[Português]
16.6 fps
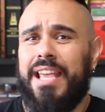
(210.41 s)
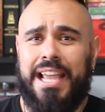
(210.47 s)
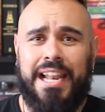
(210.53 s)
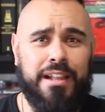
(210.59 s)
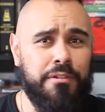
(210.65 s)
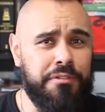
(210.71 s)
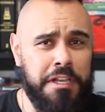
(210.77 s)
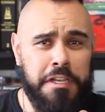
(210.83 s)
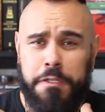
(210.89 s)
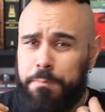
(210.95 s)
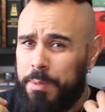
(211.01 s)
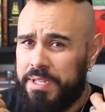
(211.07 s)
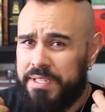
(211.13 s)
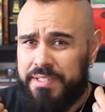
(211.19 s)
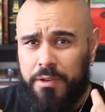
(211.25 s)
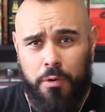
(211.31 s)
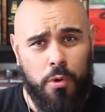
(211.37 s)
Ele não tem
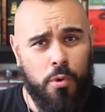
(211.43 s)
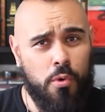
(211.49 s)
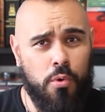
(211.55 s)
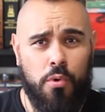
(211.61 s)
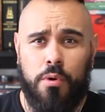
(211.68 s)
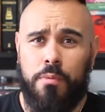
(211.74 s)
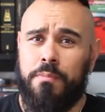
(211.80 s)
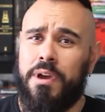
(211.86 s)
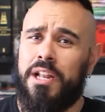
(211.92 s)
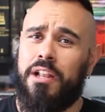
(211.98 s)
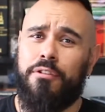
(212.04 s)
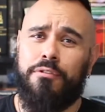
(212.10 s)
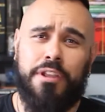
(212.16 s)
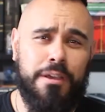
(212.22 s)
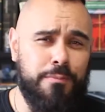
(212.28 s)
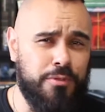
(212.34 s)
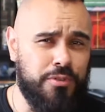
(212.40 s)
expressão alguma, ele
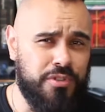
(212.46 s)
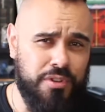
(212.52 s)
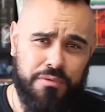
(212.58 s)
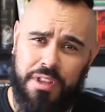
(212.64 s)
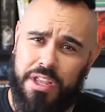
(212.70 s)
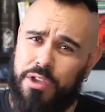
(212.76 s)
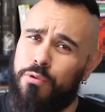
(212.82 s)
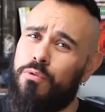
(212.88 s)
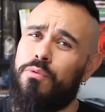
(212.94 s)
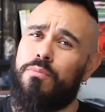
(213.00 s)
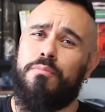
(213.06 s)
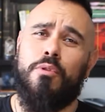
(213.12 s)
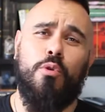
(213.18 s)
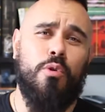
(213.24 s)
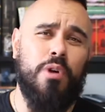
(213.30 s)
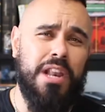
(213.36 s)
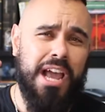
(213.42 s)
não tem emoção
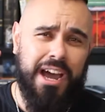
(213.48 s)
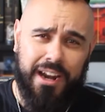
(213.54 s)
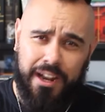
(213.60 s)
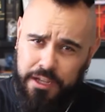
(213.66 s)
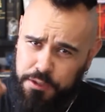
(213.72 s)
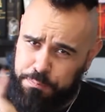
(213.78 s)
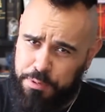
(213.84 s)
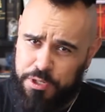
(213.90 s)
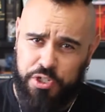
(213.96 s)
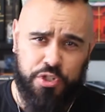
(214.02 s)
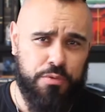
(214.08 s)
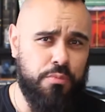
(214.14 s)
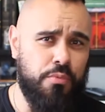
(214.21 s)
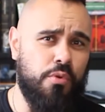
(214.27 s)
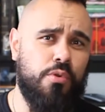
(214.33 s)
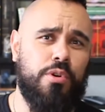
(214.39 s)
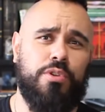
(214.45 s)
nenhuma, o olhar é de peixe
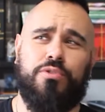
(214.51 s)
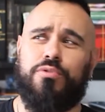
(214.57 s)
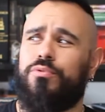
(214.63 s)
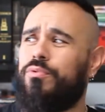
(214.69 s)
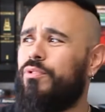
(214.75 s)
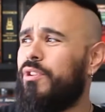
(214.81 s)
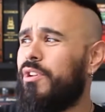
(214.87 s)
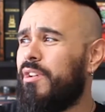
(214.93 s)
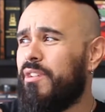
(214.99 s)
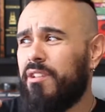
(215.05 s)
morto.